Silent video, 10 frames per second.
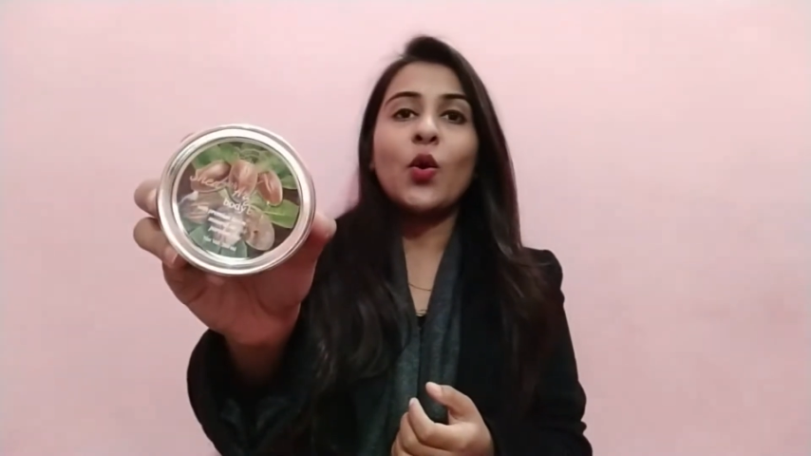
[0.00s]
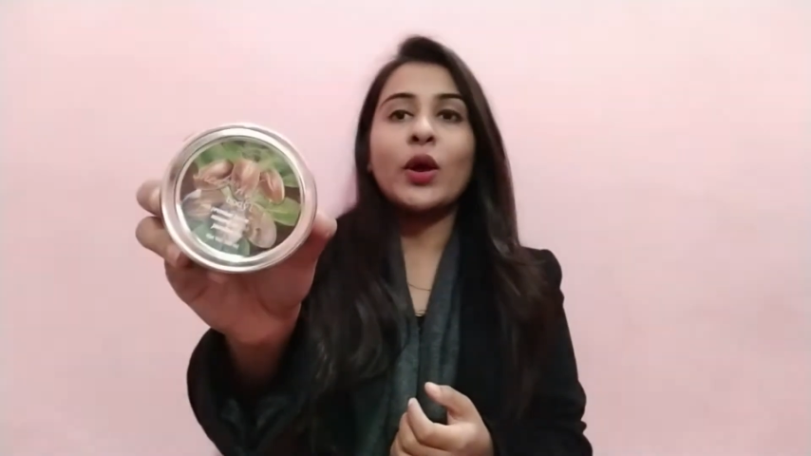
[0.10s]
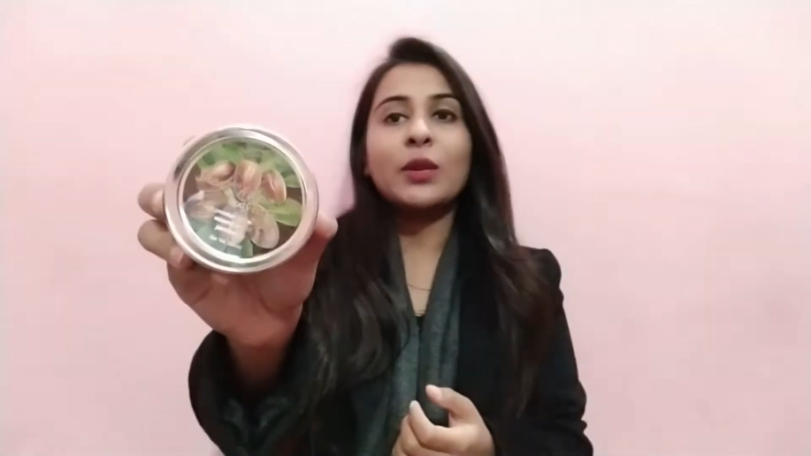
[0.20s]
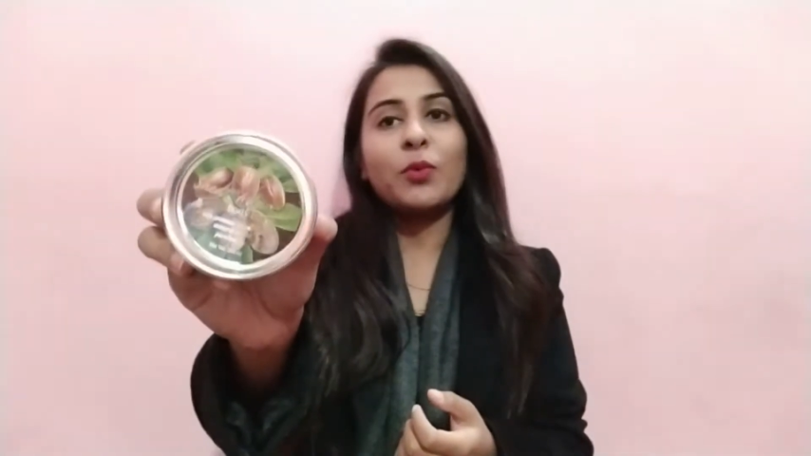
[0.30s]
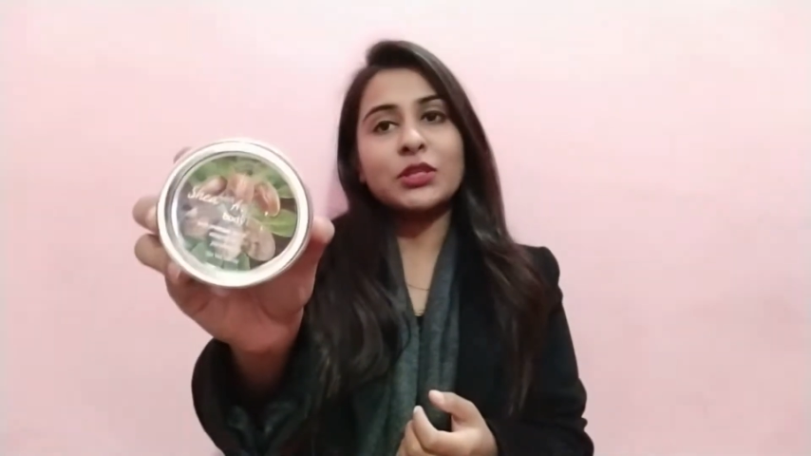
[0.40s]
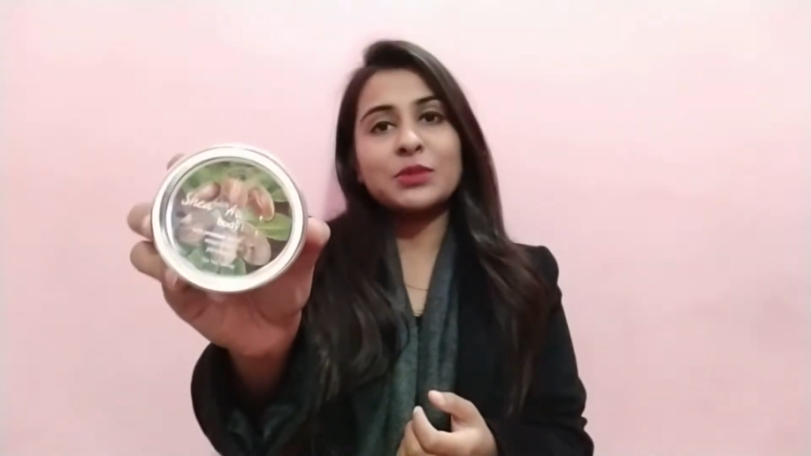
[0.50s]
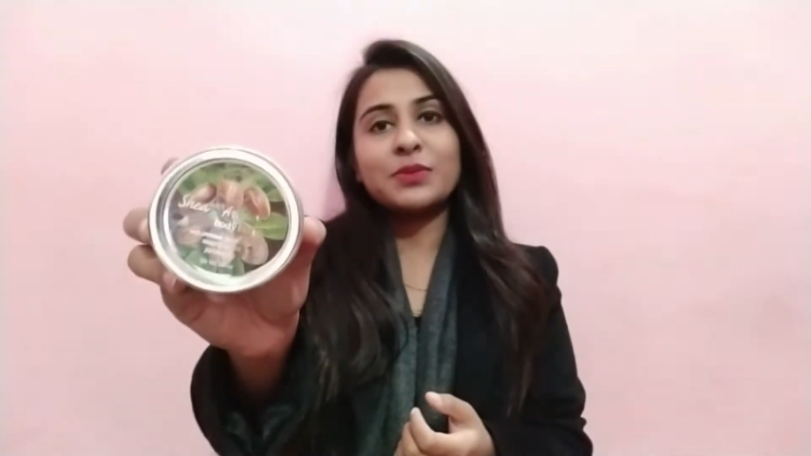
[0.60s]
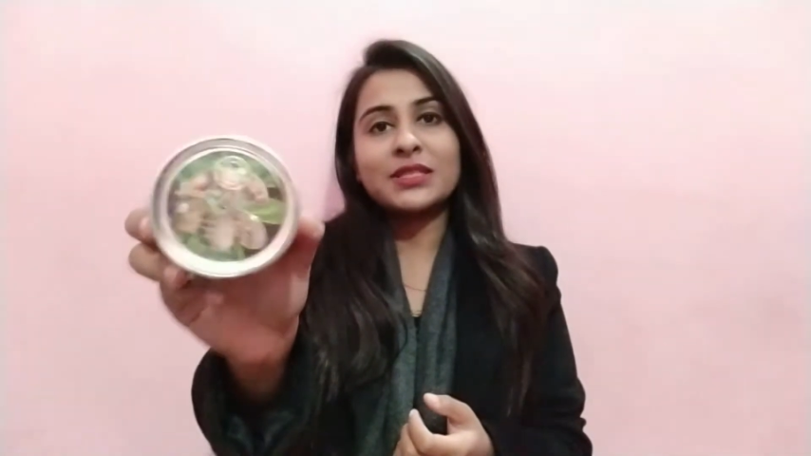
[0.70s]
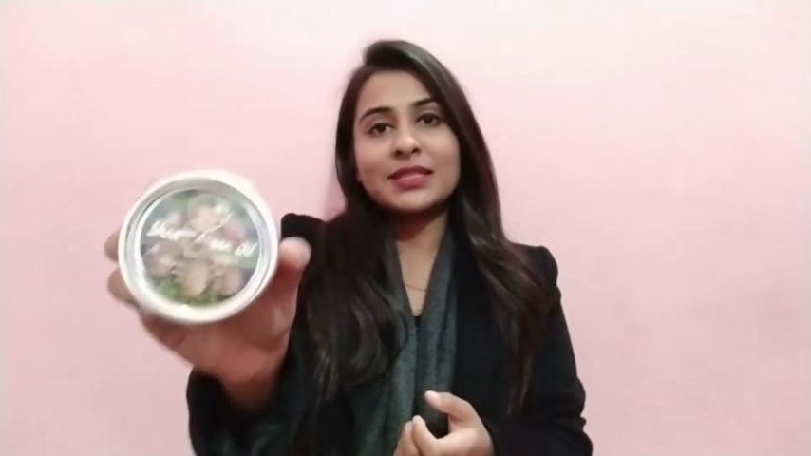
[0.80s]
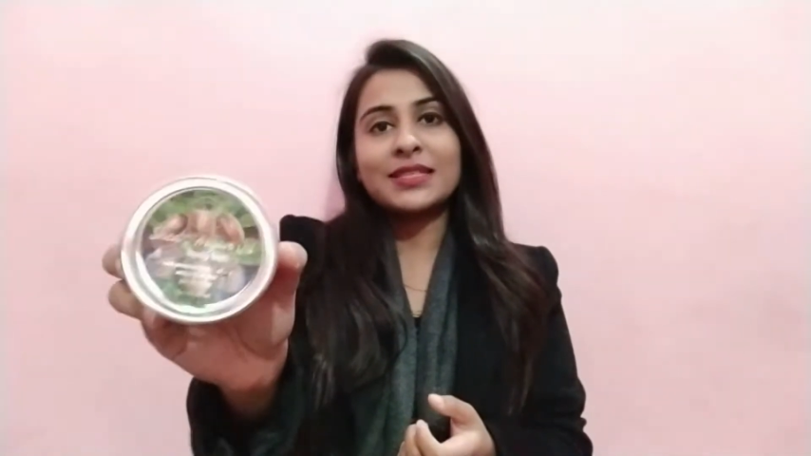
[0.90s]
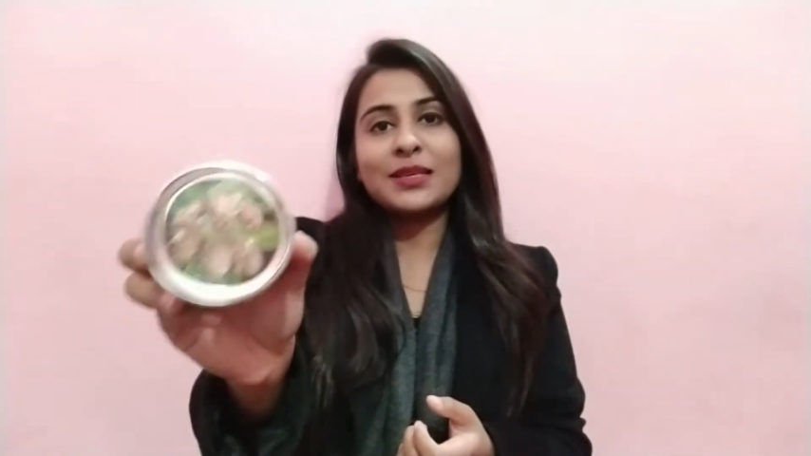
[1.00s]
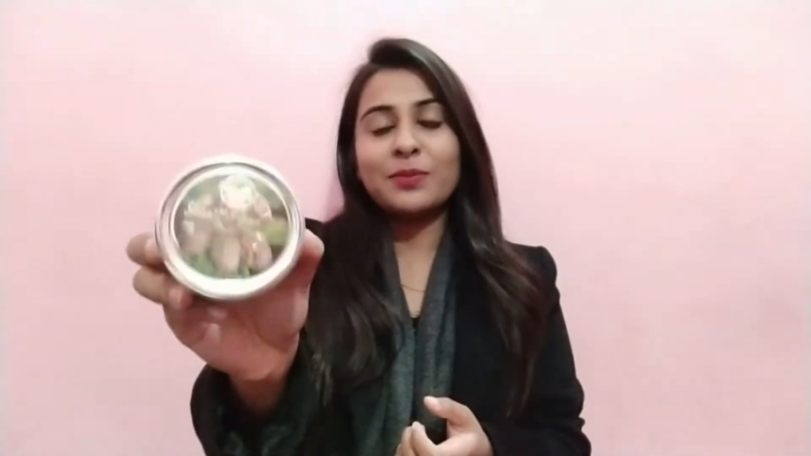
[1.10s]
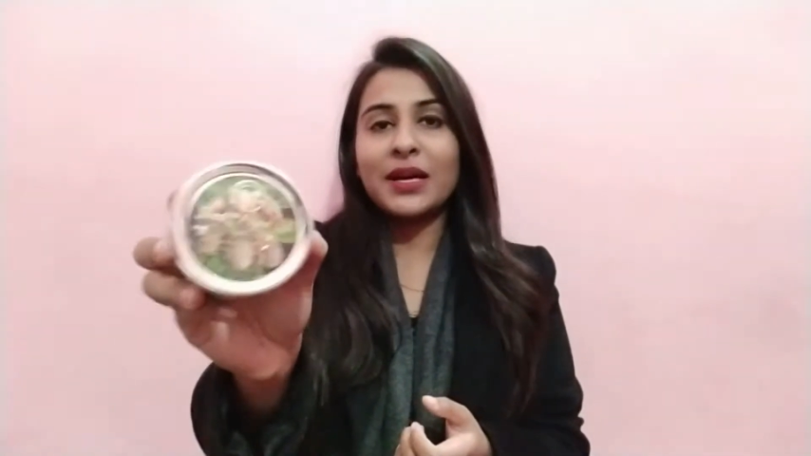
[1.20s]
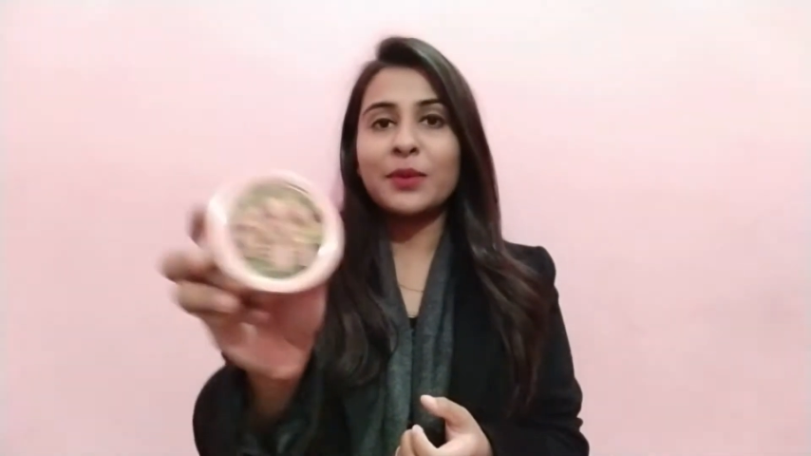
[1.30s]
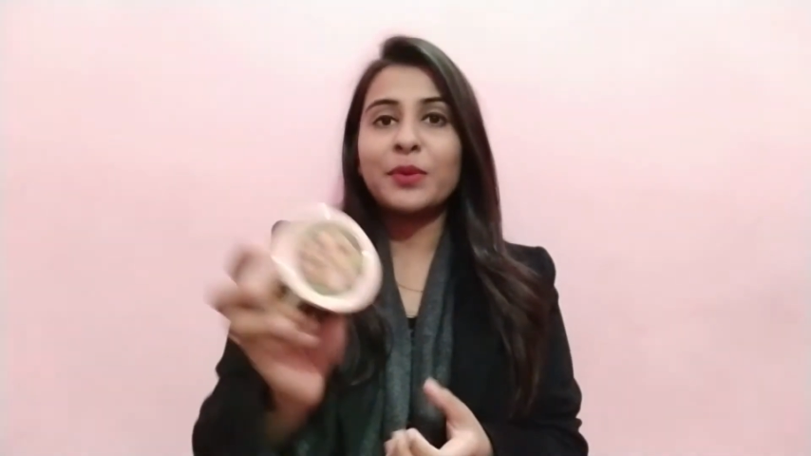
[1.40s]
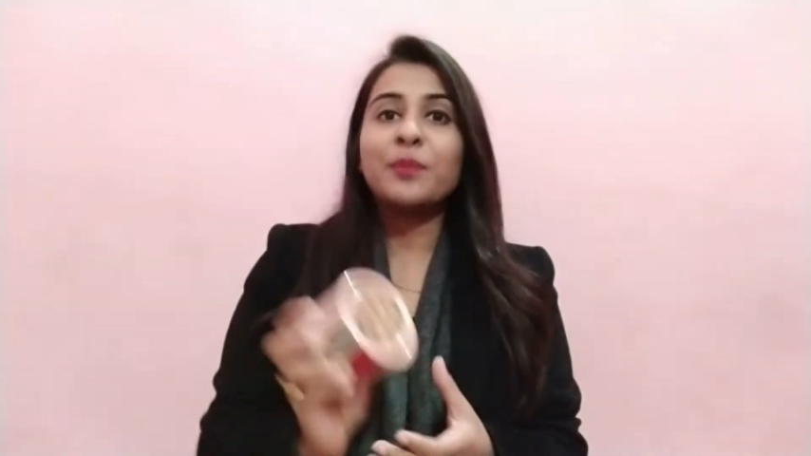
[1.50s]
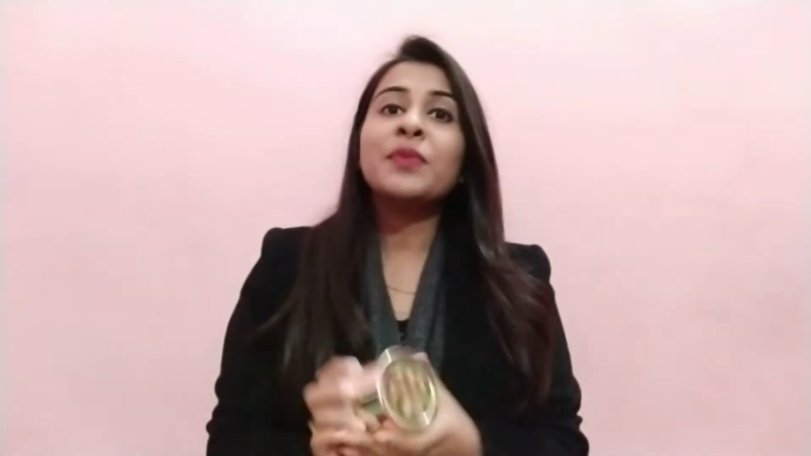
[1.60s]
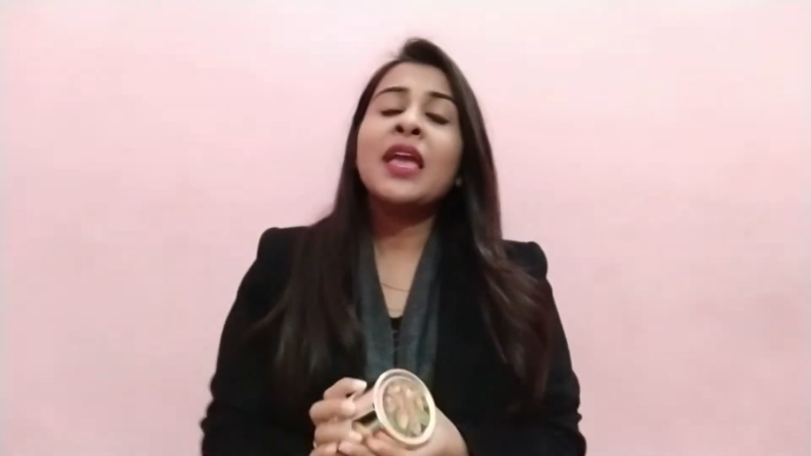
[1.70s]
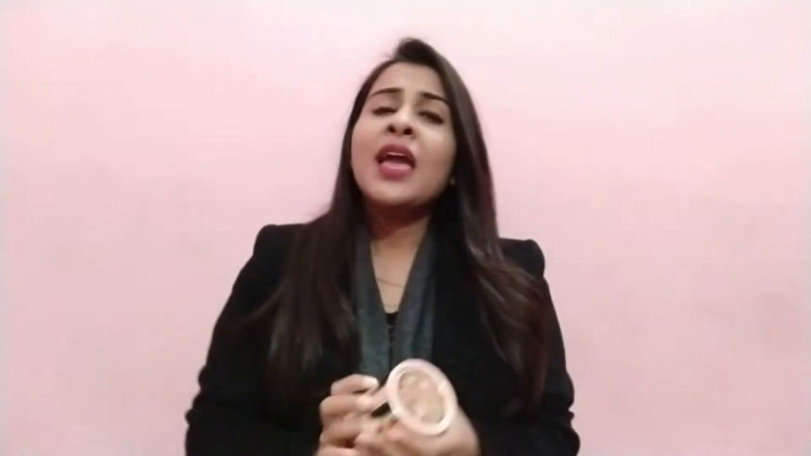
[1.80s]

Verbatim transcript: ऑयल बॉडी बटर के बारे में